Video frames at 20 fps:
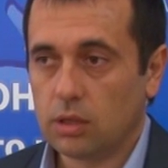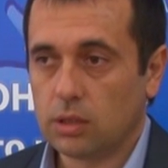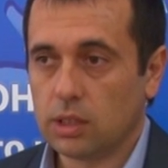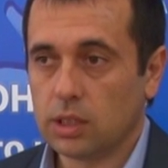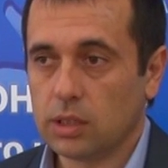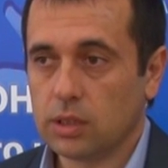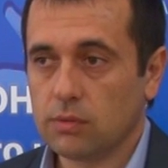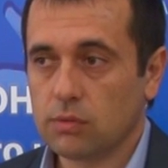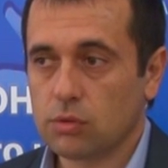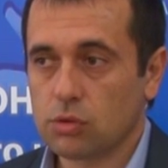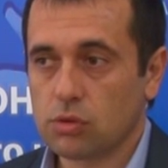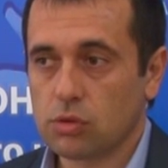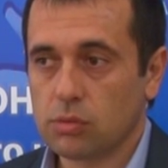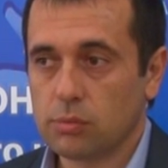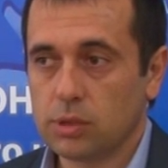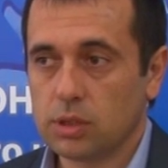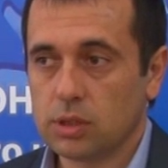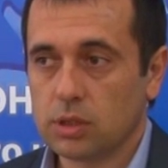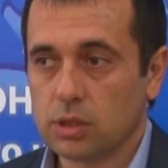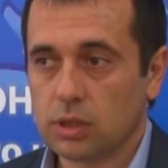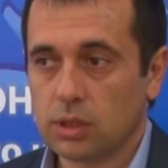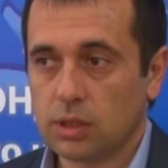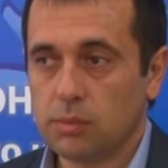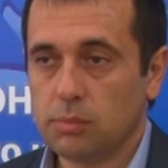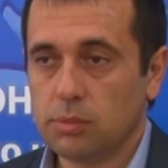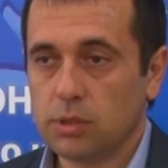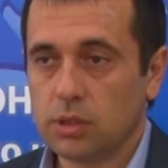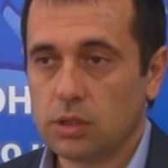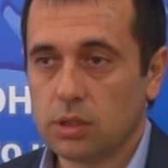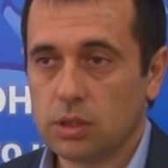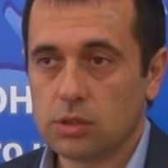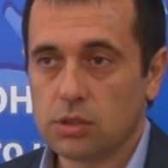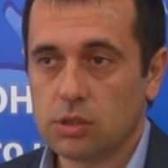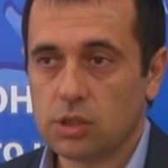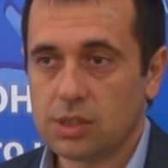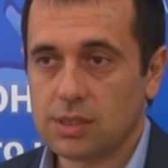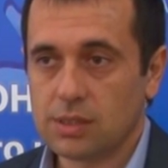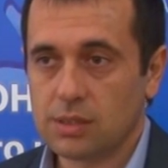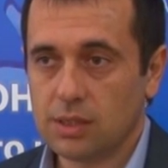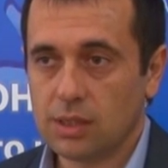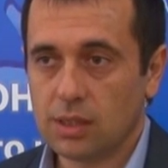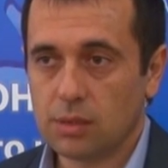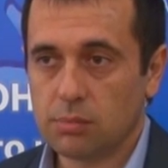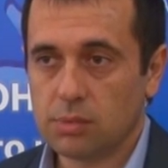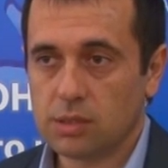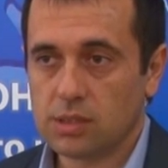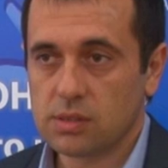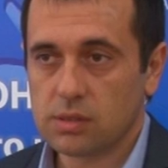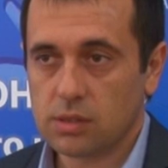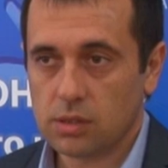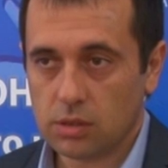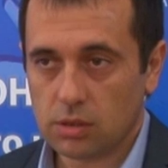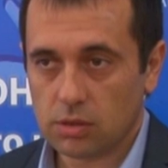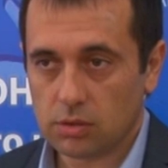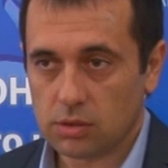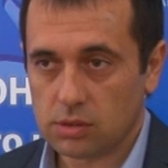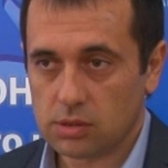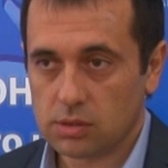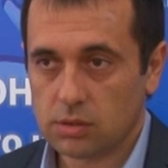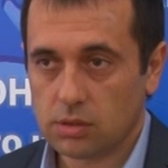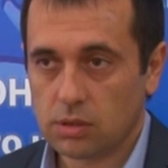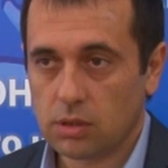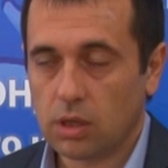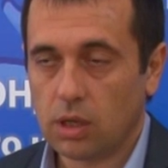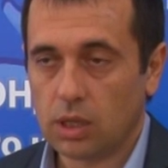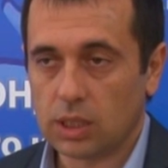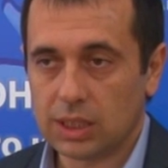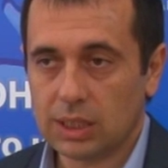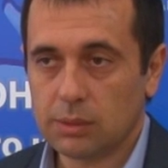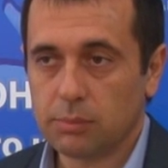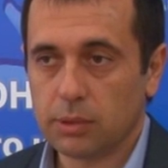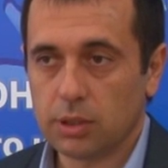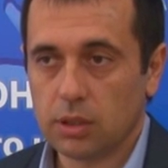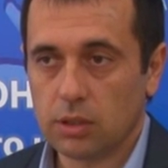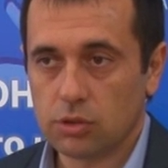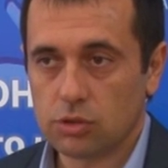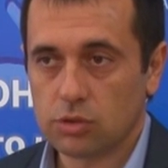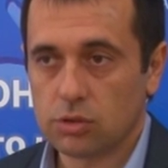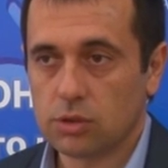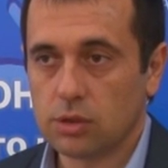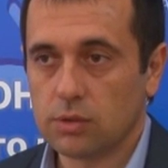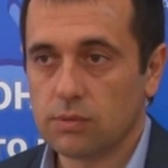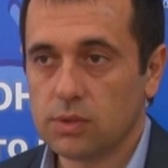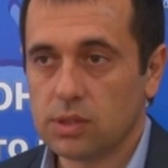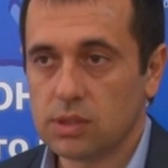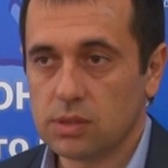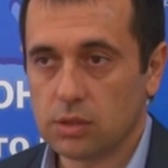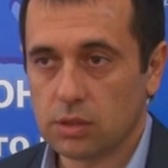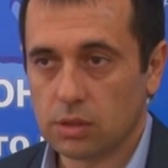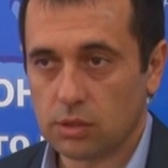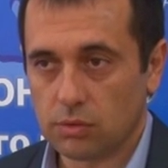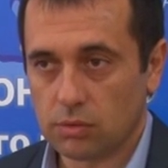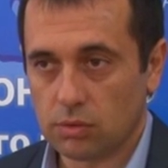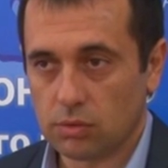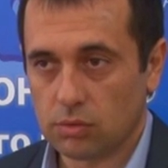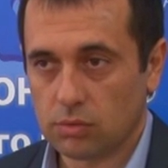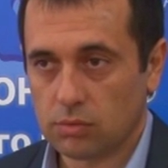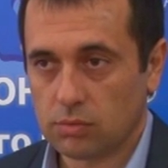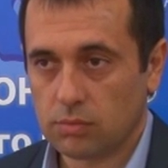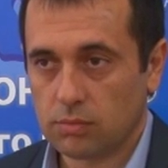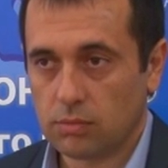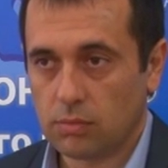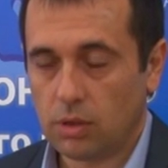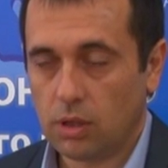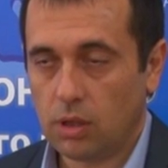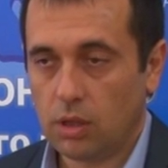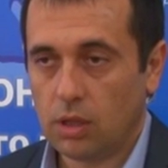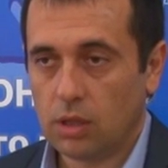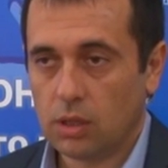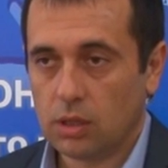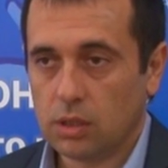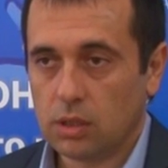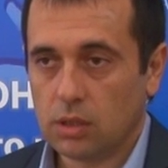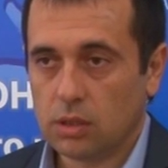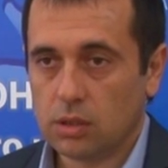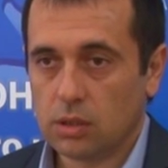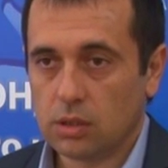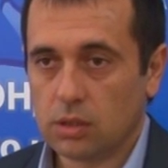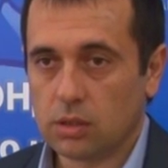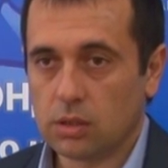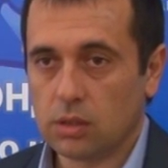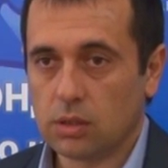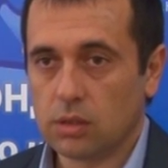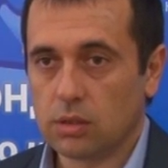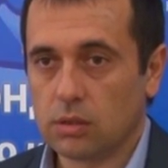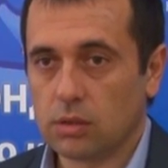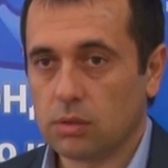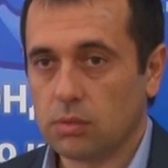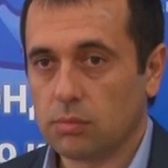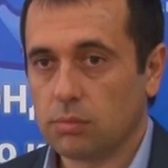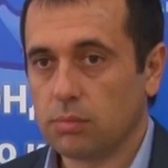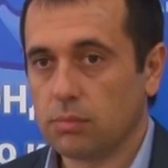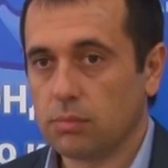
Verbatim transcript: Для того, чтобы эта накопительная часть не обесценилась, она подлежит инвестированию. Э,